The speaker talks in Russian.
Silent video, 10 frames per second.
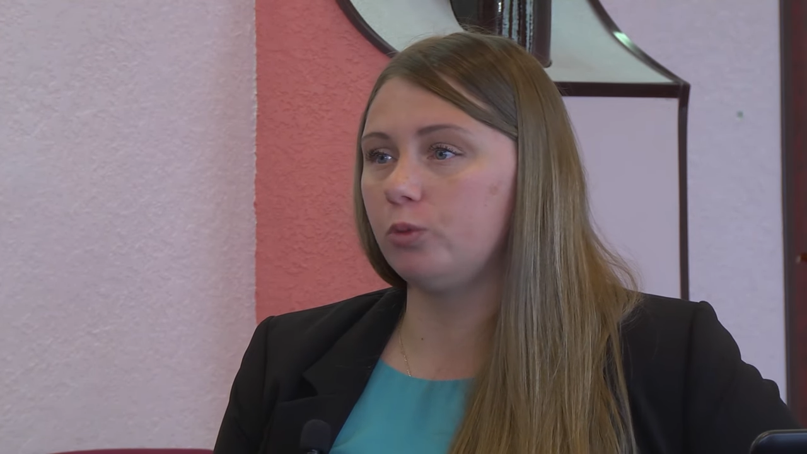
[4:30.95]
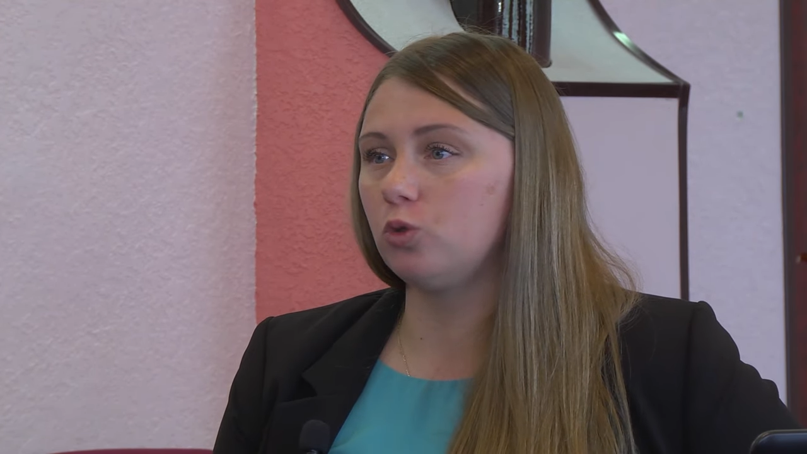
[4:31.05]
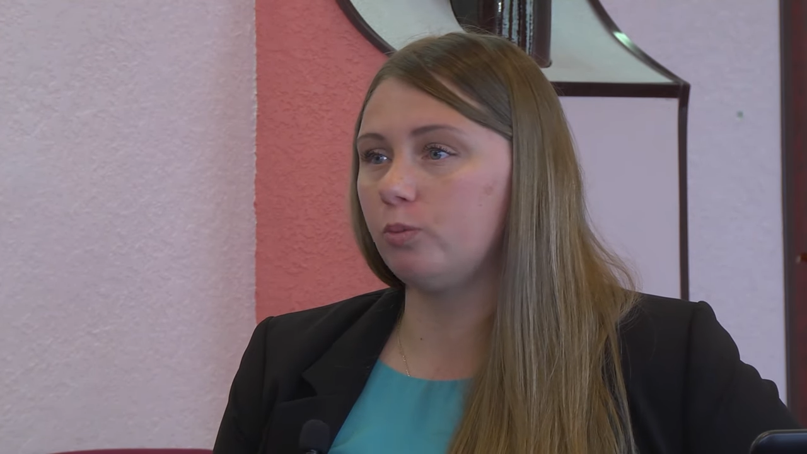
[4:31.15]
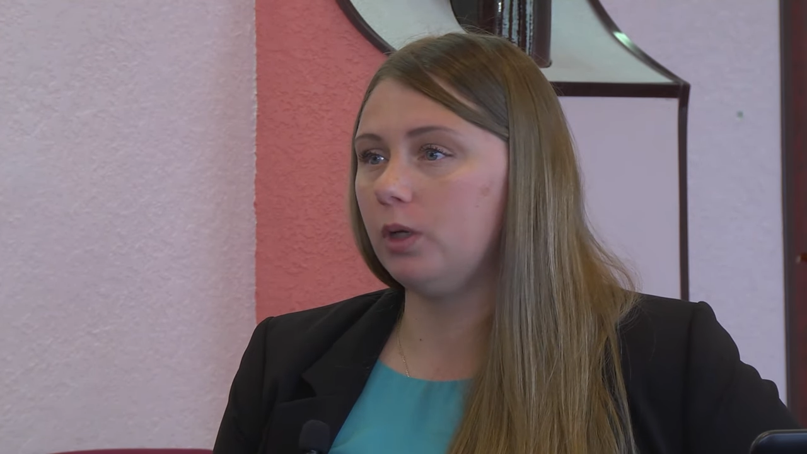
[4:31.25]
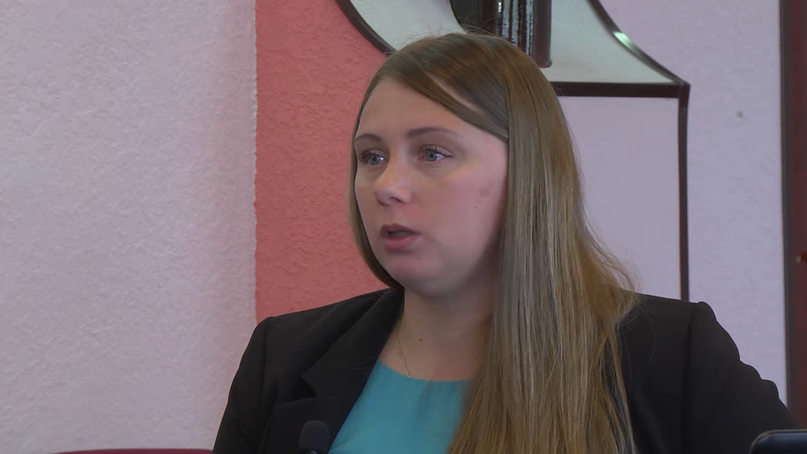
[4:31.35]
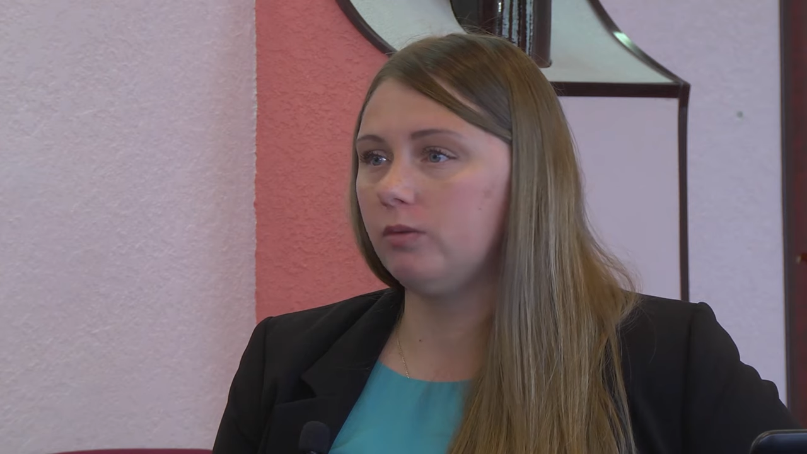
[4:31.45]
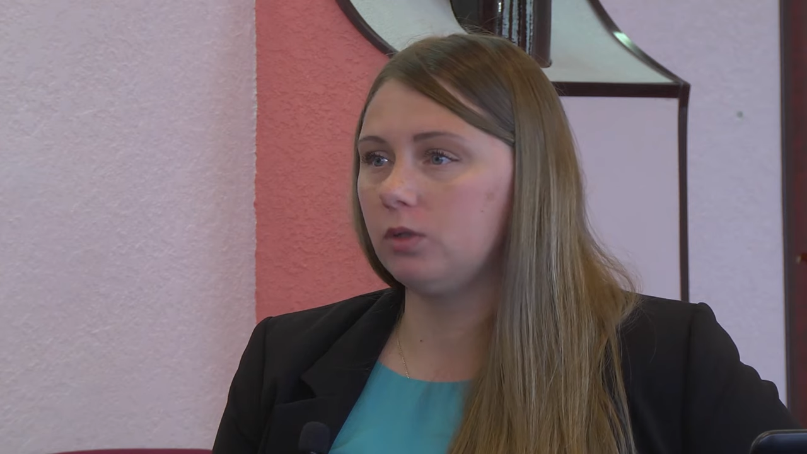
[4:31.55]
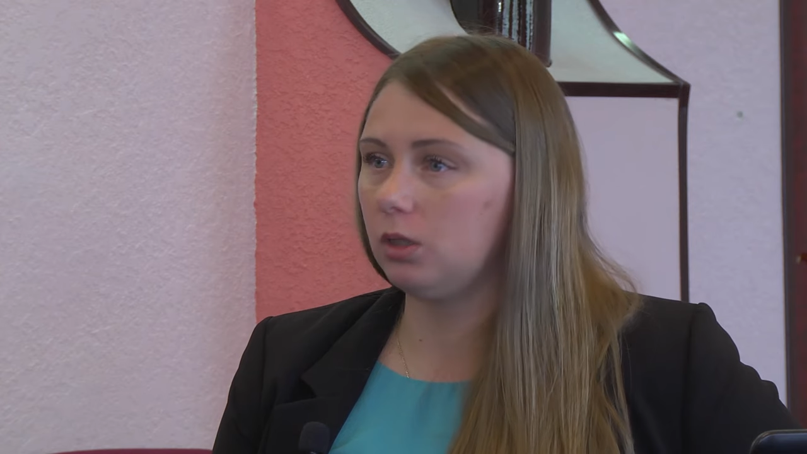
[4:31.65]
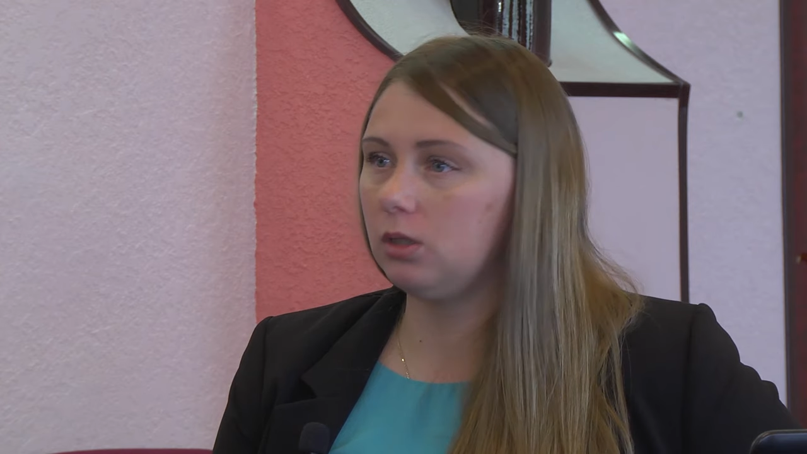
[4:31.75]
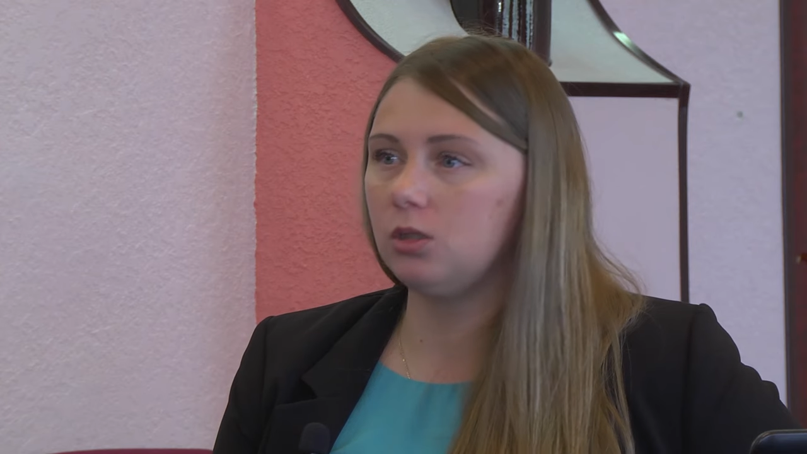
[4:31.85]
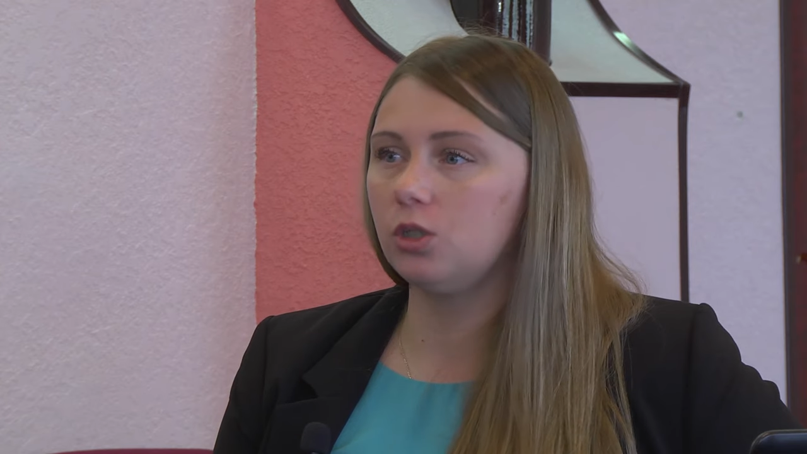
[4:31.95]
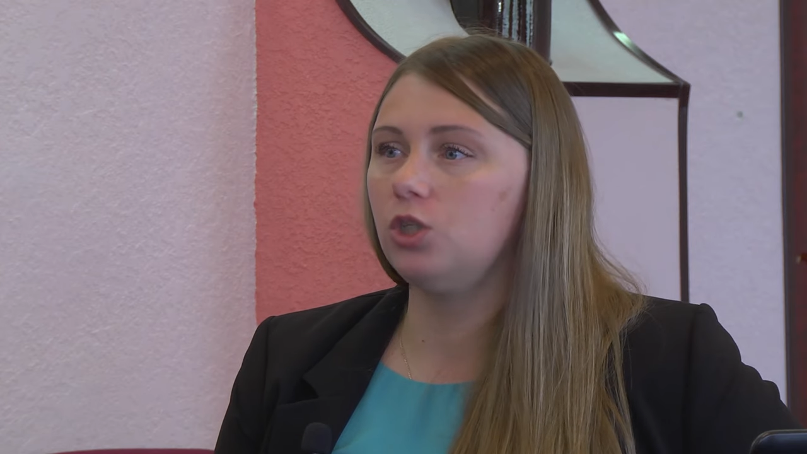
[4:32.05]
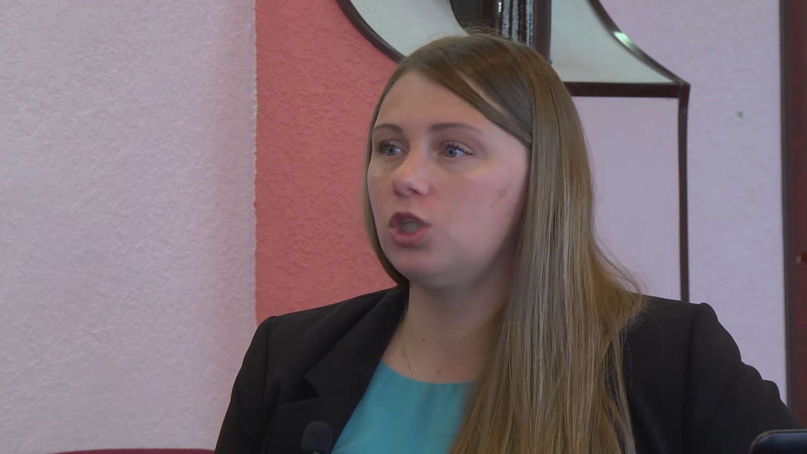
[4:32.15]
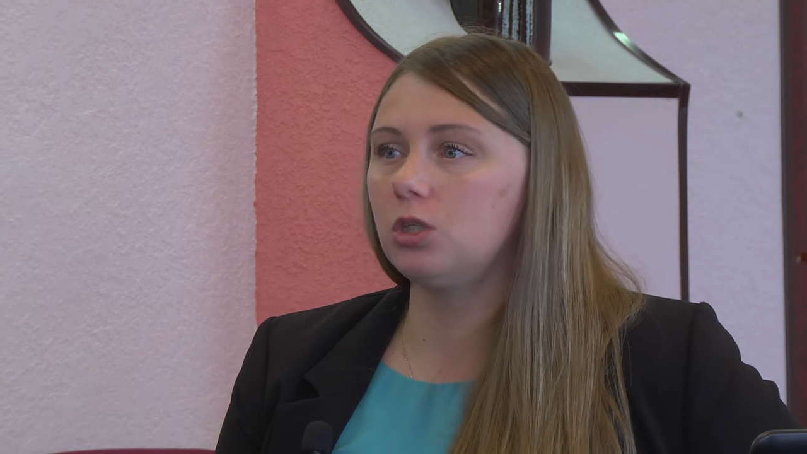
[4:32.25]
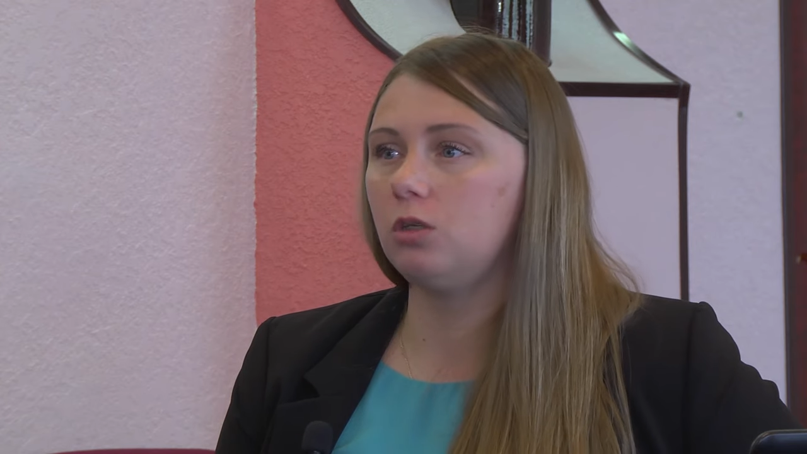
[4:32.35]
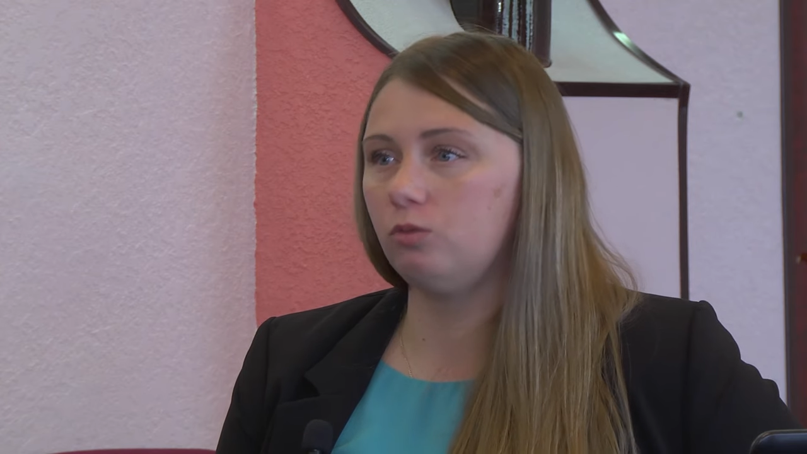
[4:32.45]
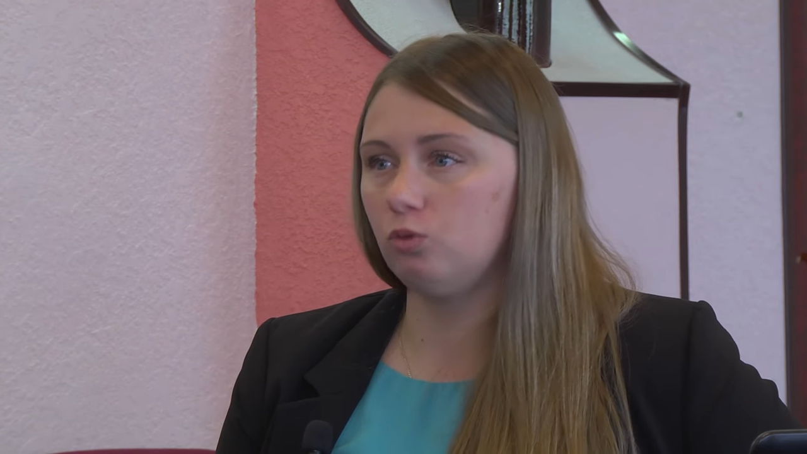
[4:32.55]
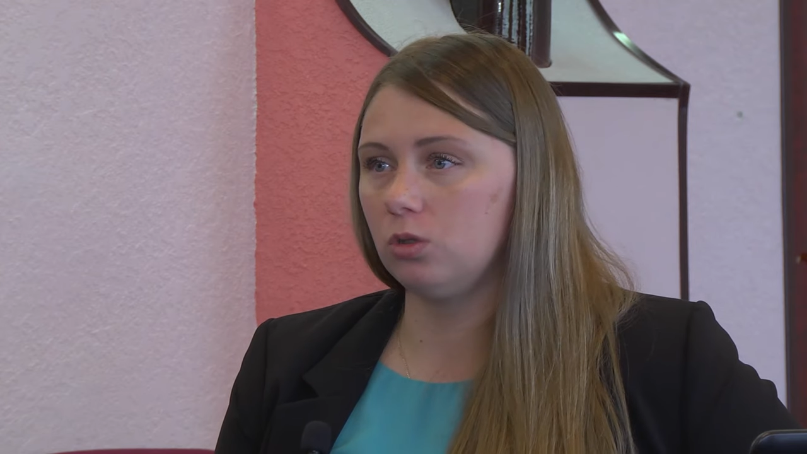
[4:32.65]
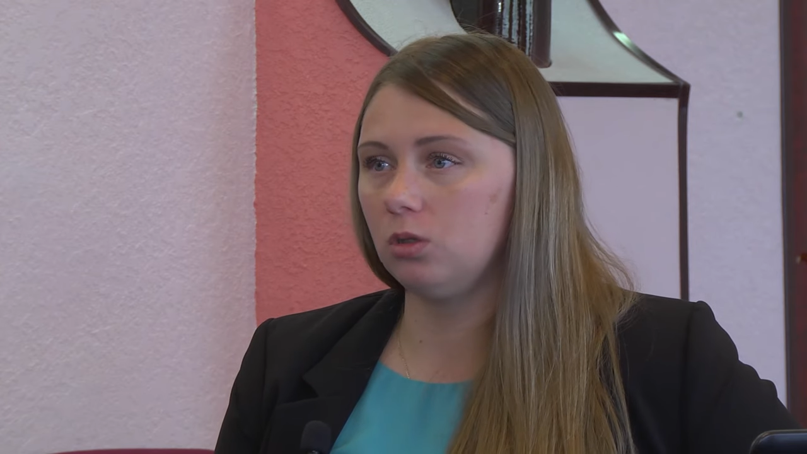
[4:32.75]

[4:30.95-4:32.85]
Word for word: поступать, да, в какие-то технические вузы.